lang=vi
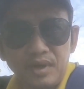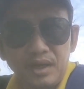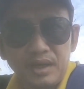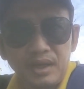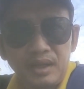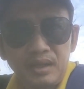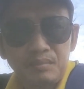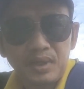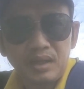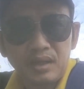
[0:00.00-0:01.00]
và
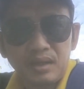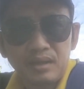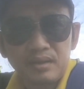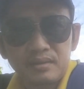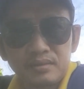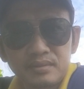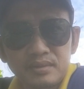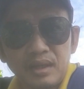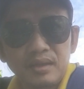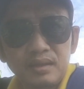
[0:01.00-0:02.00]
cái mà
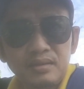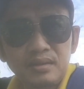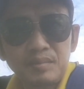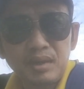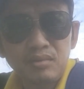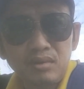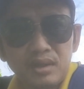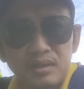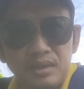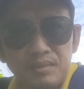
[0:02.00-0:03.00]
lợi ích trước mắt của
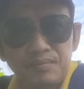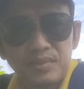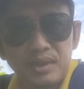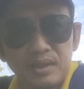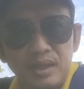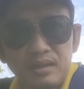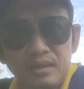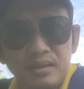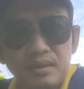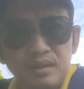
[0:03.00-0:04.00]
nó là gì đây
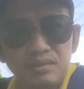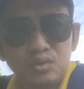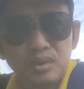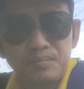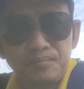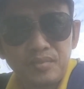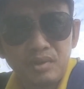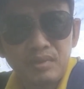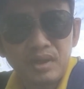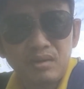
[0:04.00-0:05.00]
là những cái kênh youtube
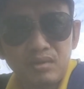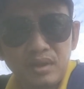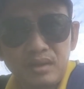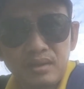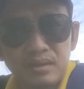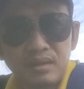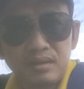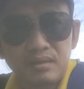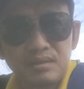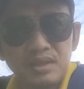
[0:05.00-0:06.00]
như vậy coi kỹ lại
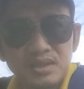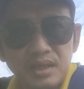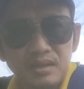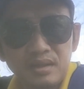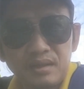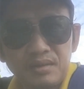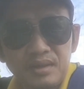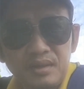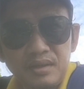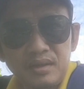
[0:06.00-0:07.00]
coi nó chia sẻ cái gì
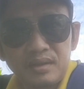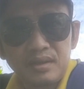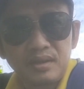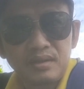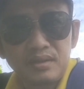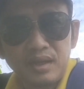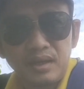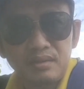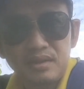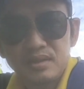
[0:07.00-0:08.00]
cái kênh thứ
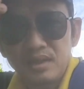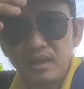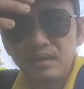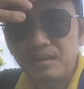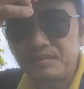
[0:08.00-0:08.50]
hai nó chia sẻ